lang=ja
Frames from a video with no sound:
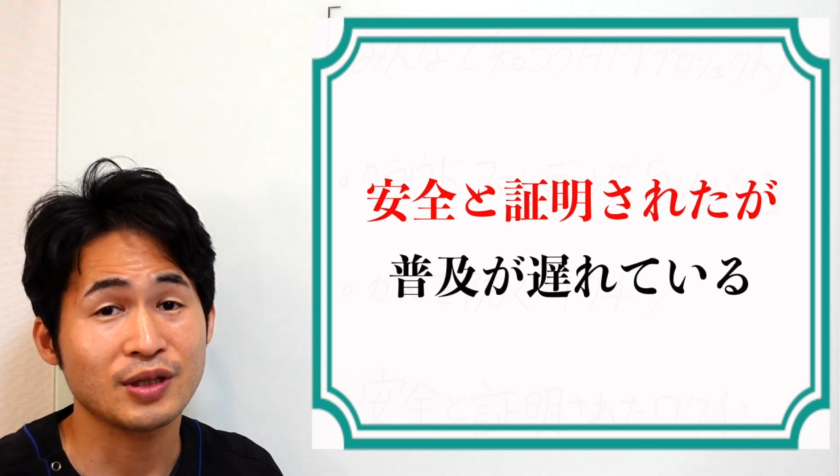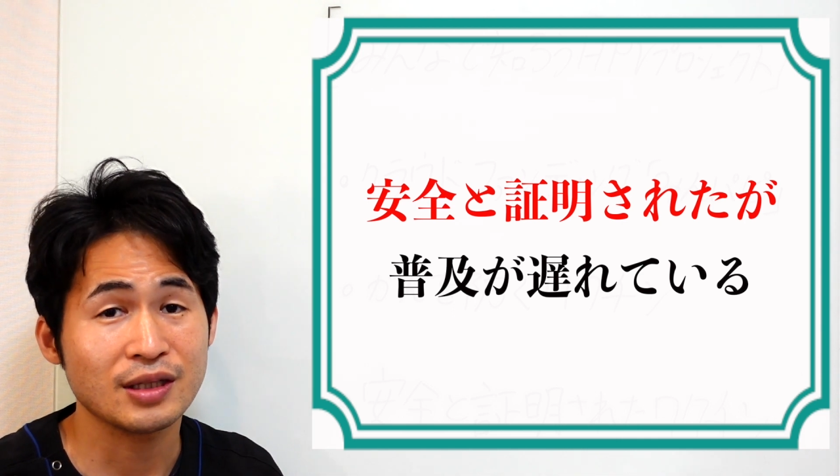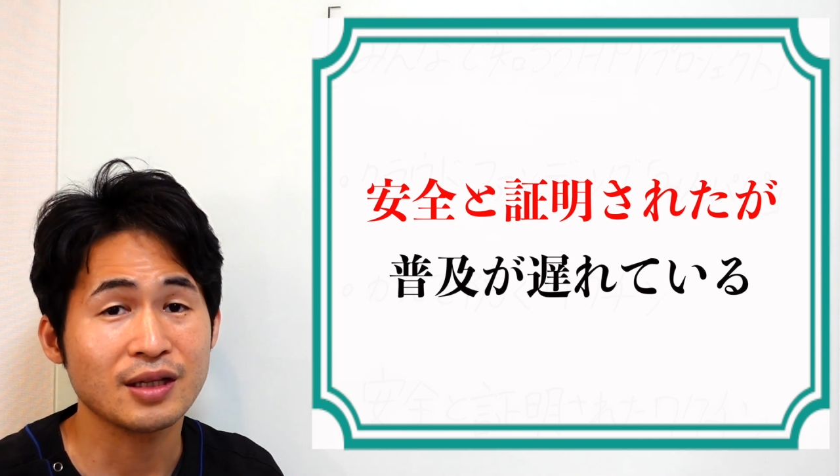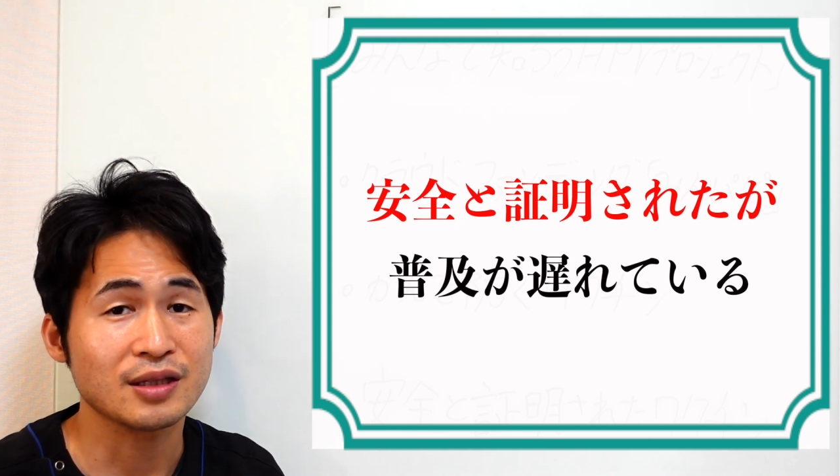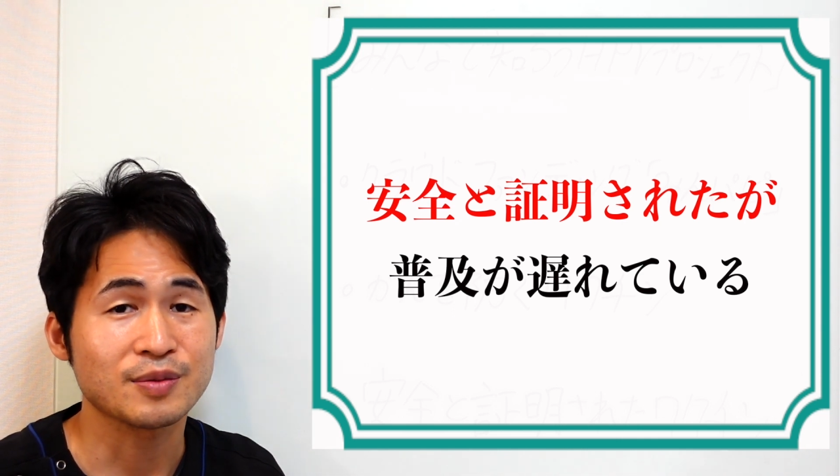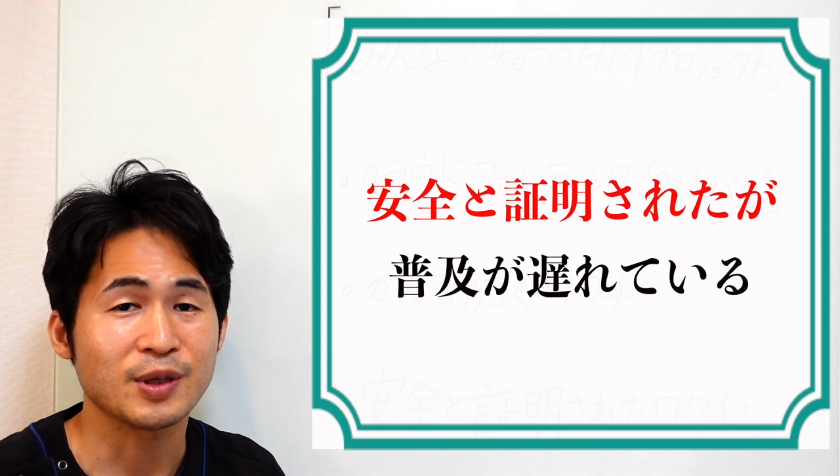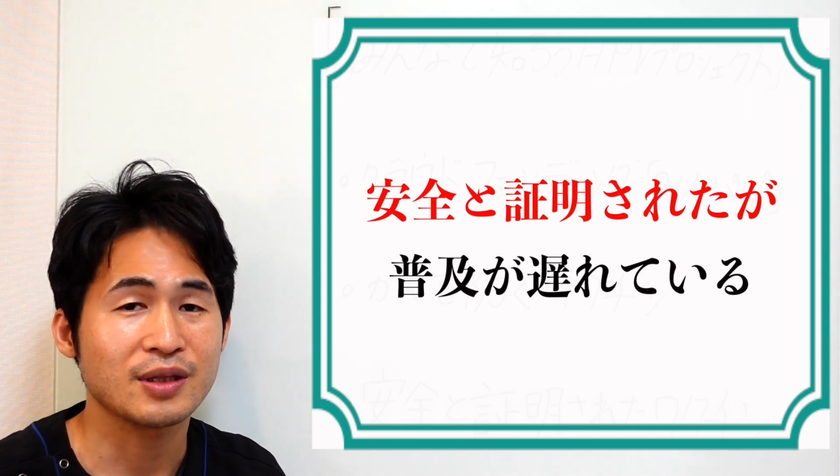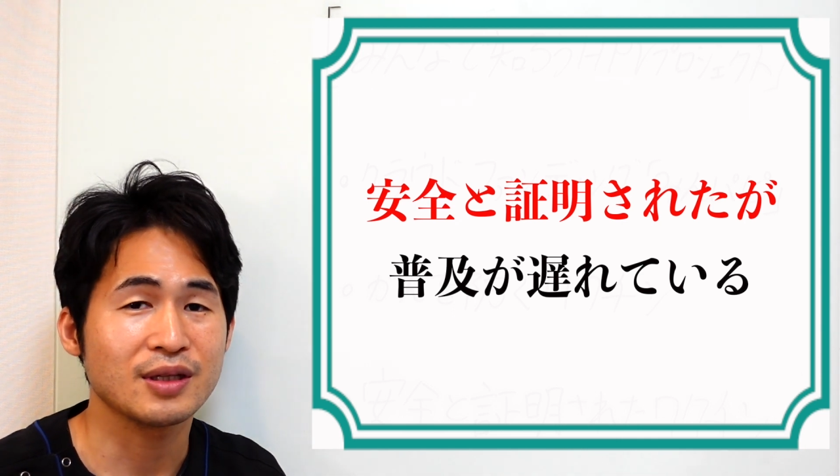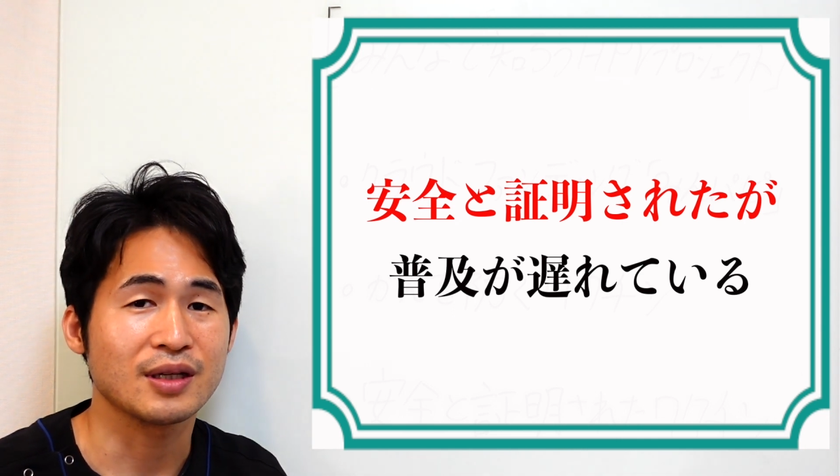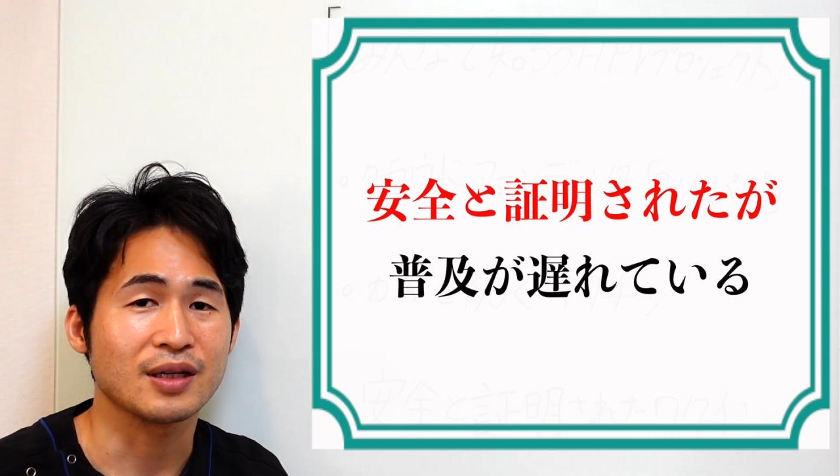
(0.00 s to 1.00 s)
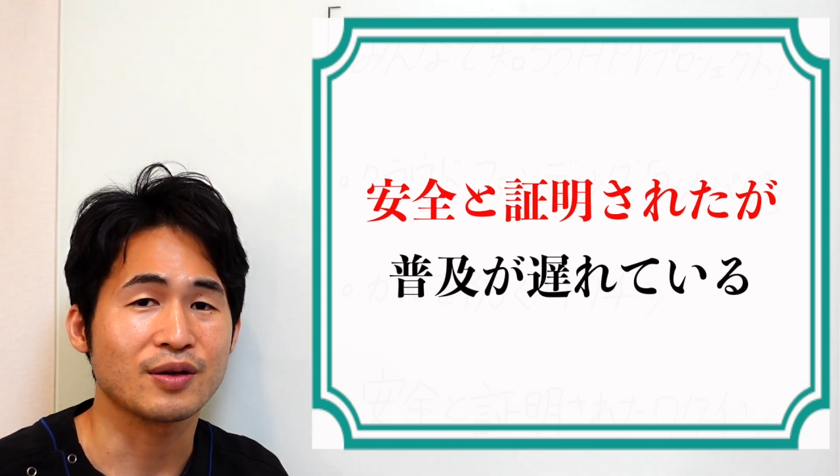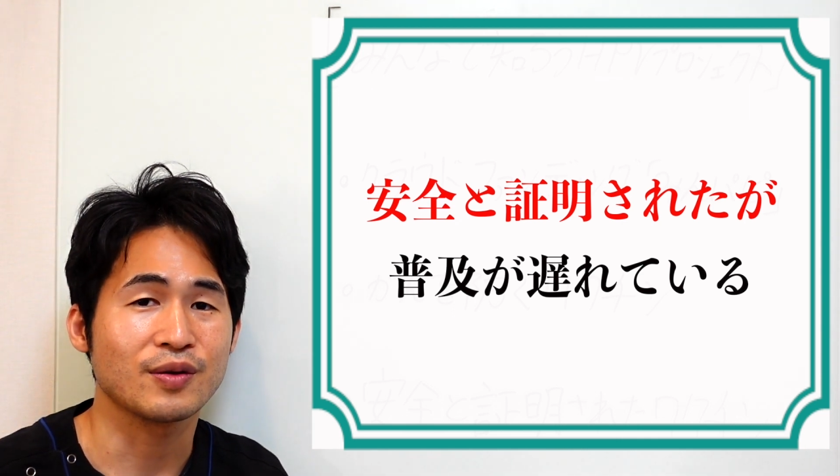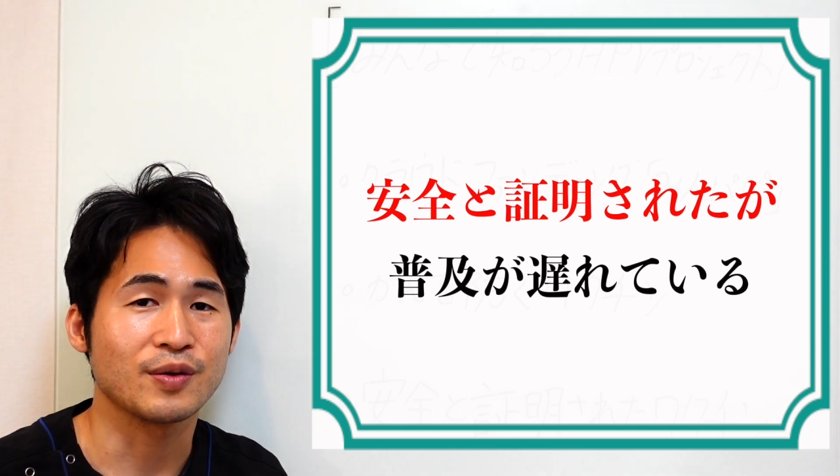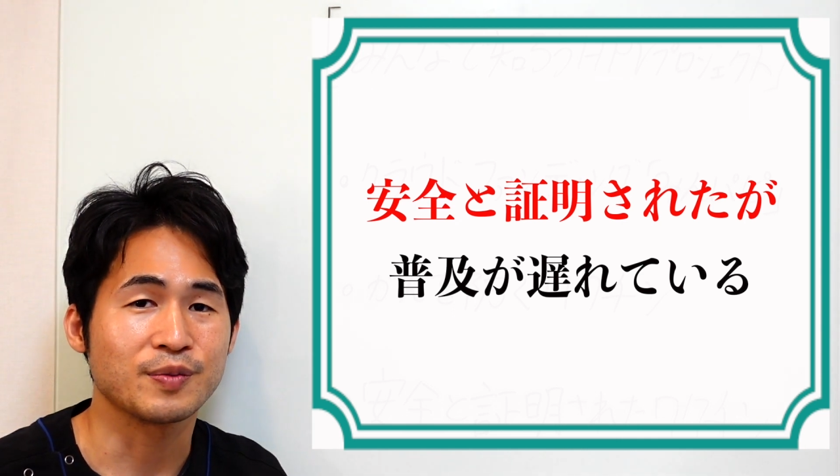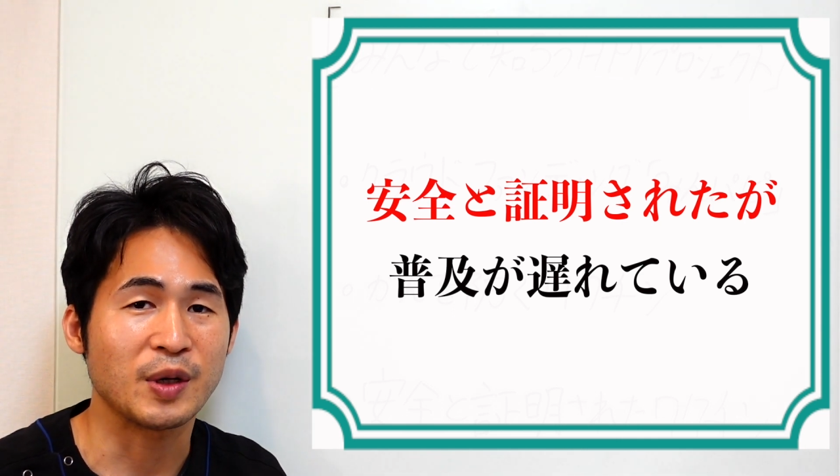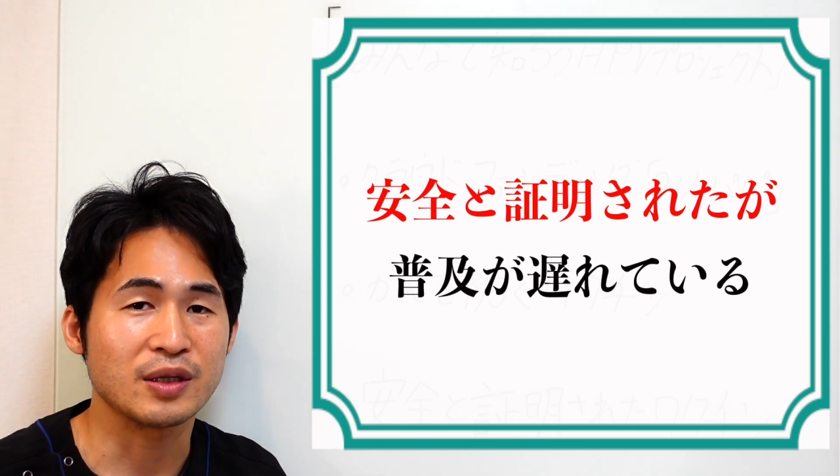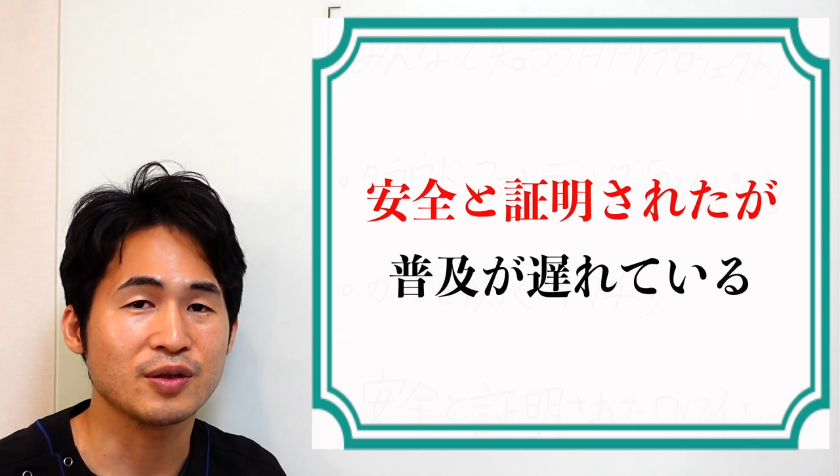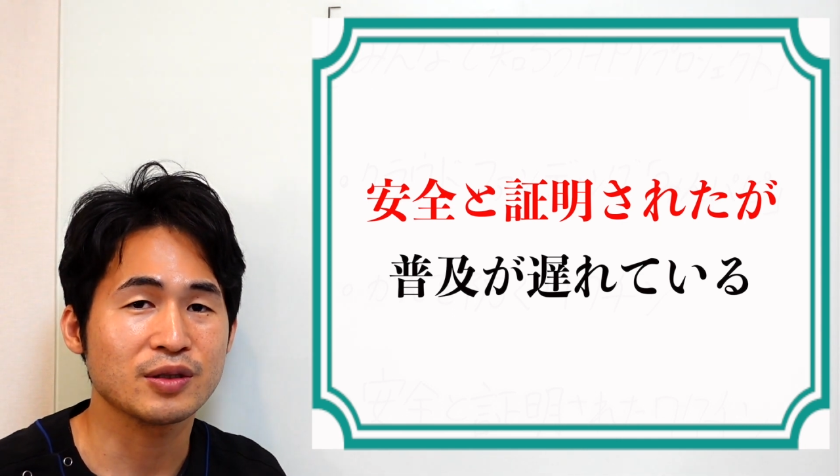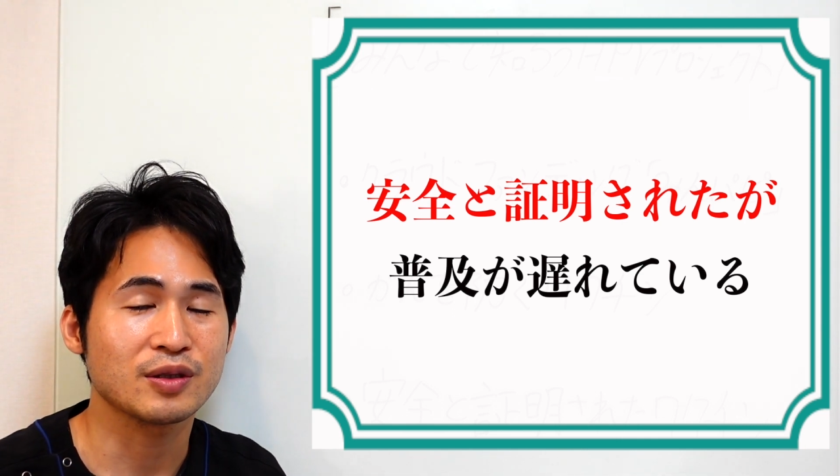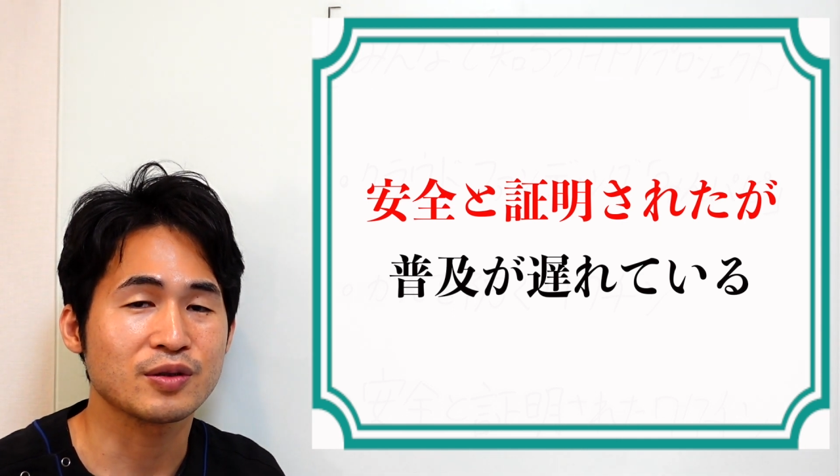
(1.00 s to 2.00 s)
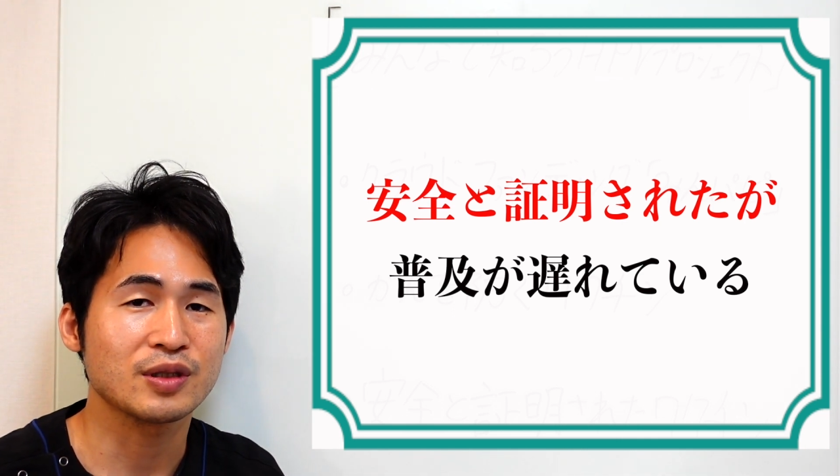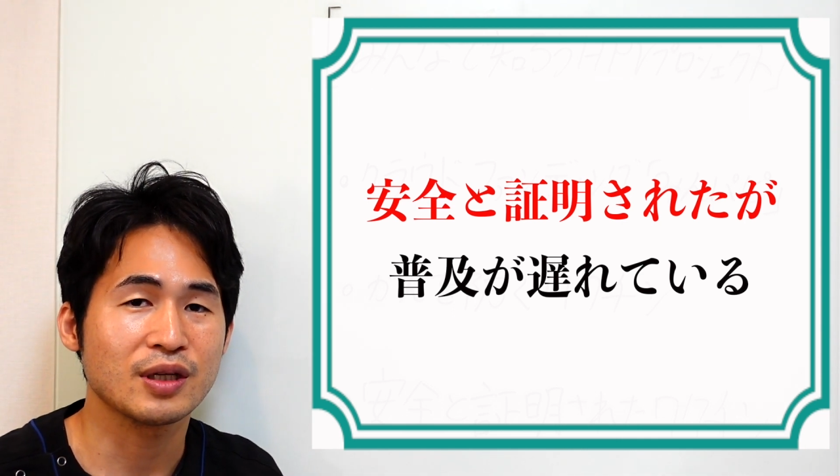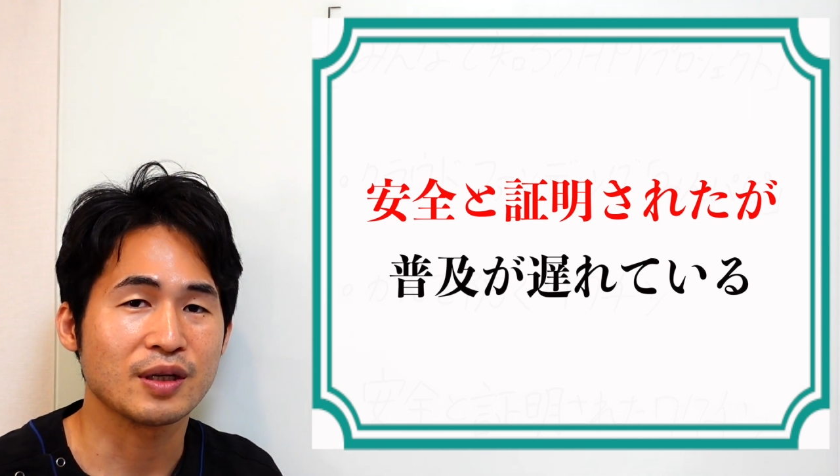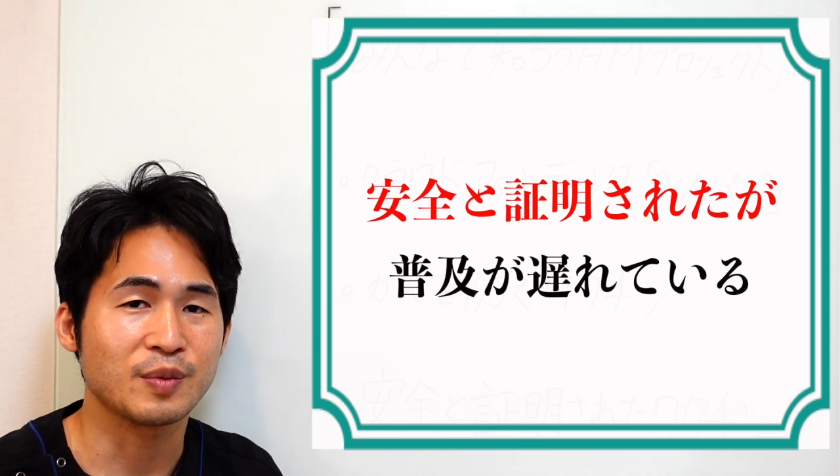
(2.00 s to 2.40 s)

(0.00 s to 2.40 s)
になってしまってこの、まあ、医療者として、